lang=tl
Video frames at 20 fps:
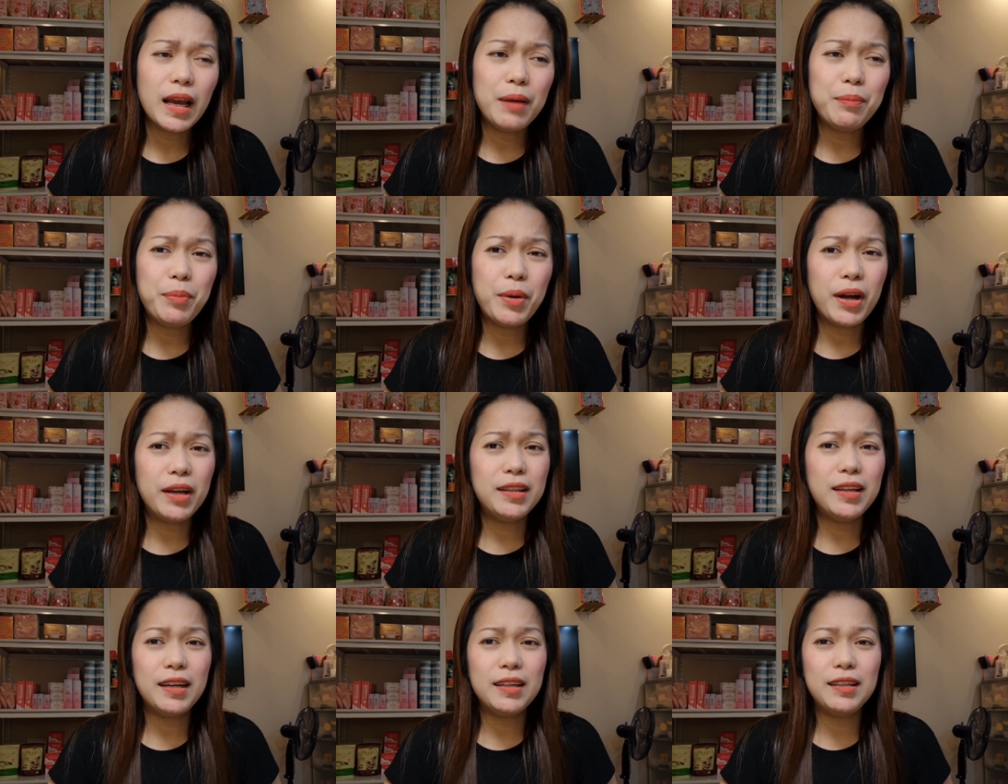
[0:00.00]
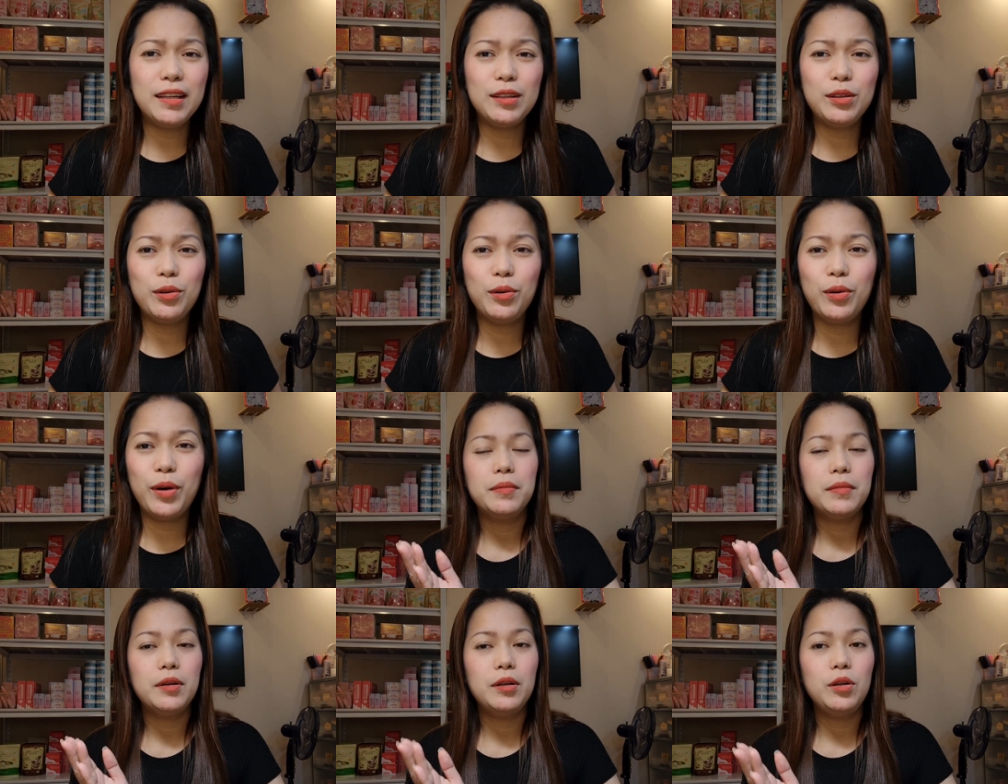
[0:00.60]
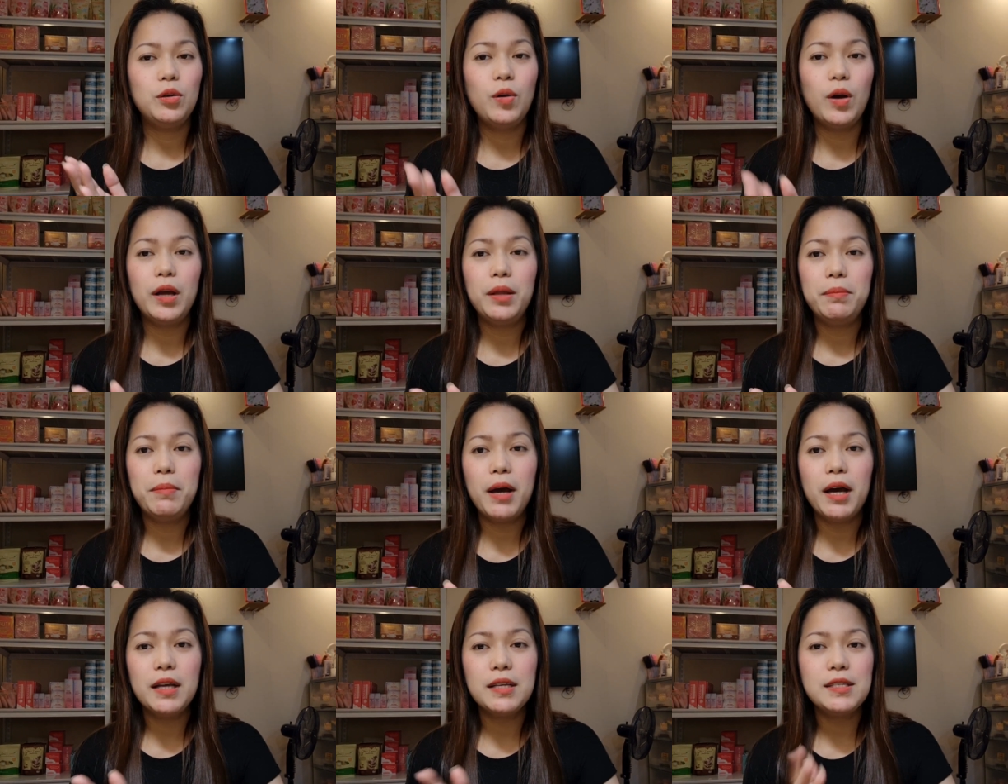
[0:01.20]
product na to. And yung
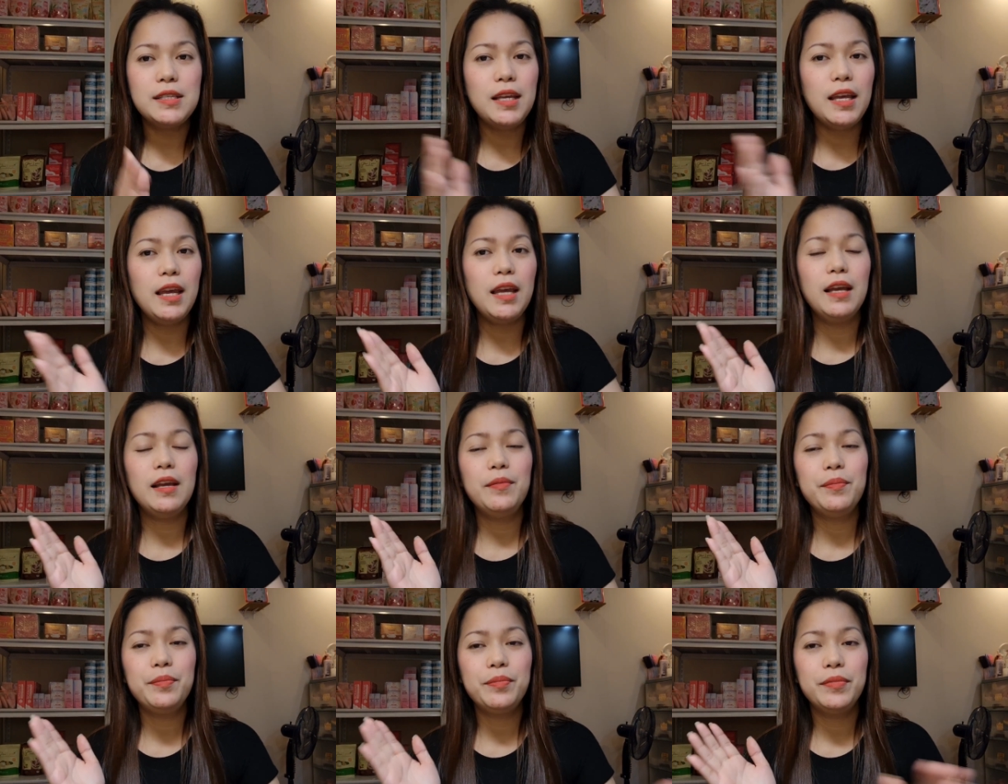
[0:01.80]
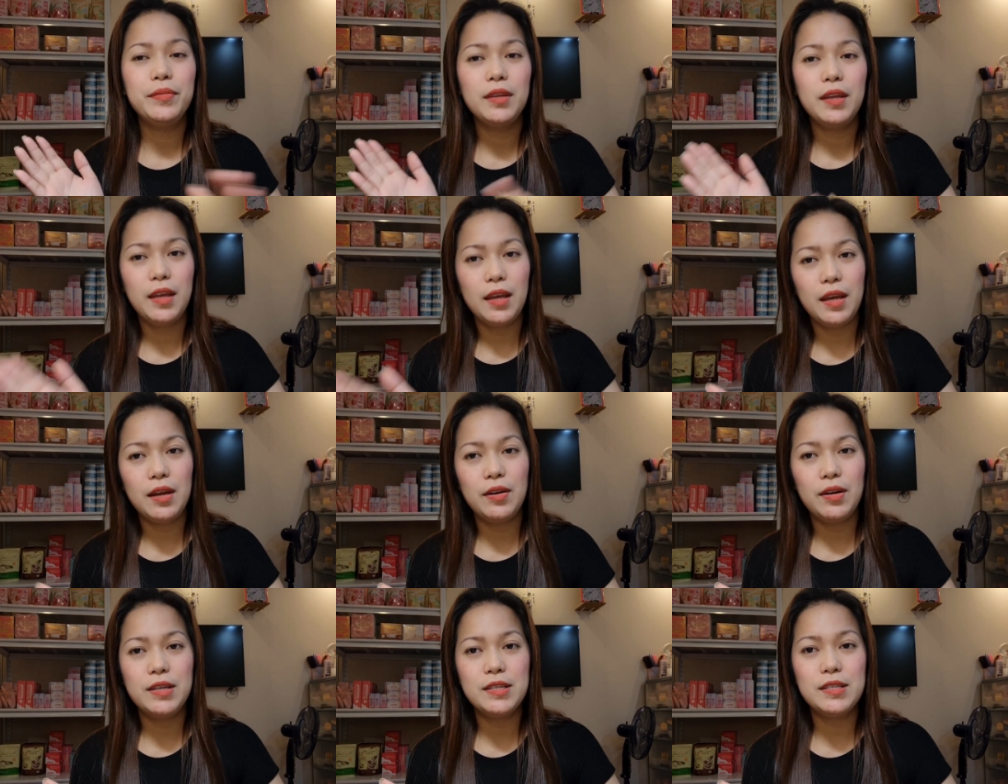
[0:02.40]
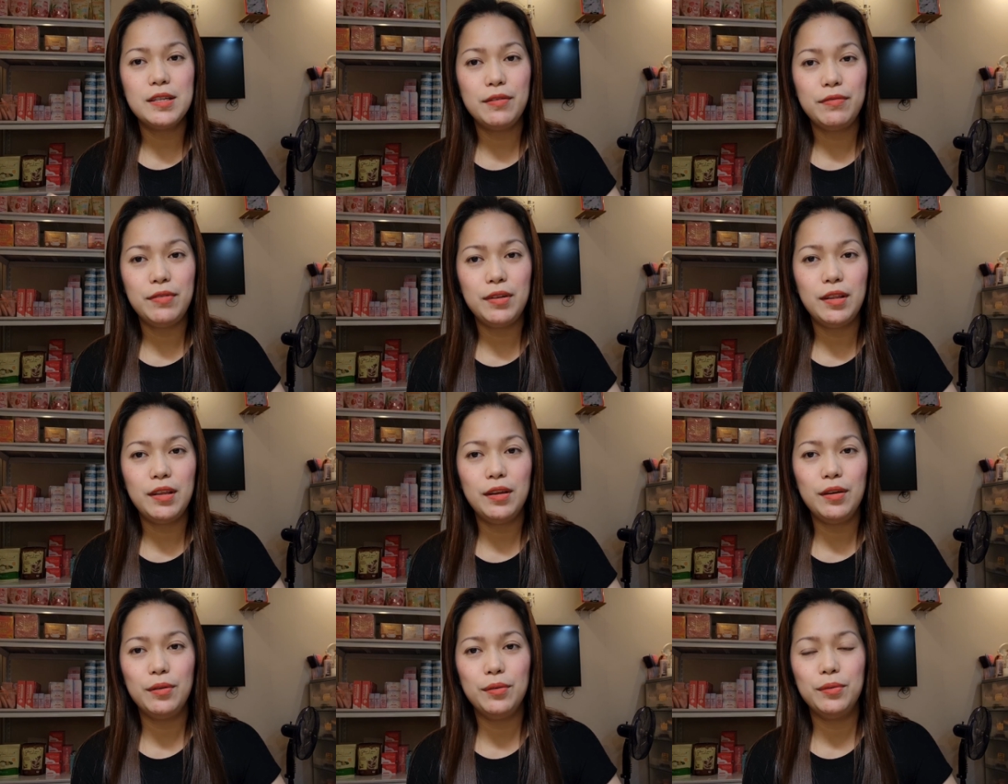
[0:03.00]
unboxing, here is the
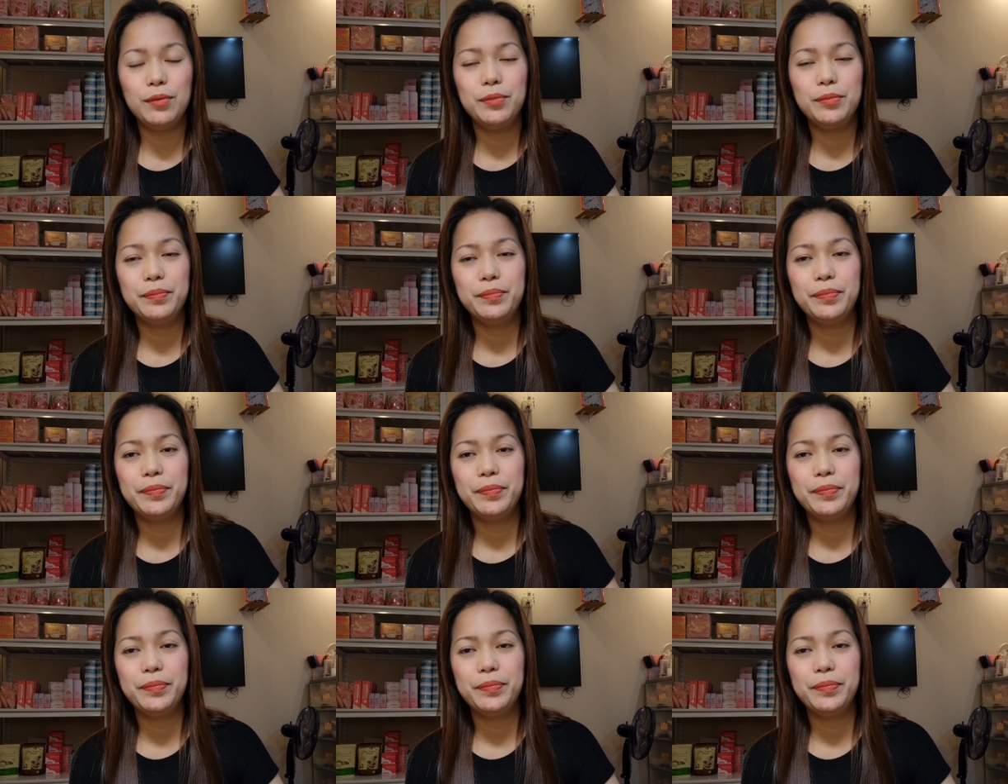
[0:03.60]
video.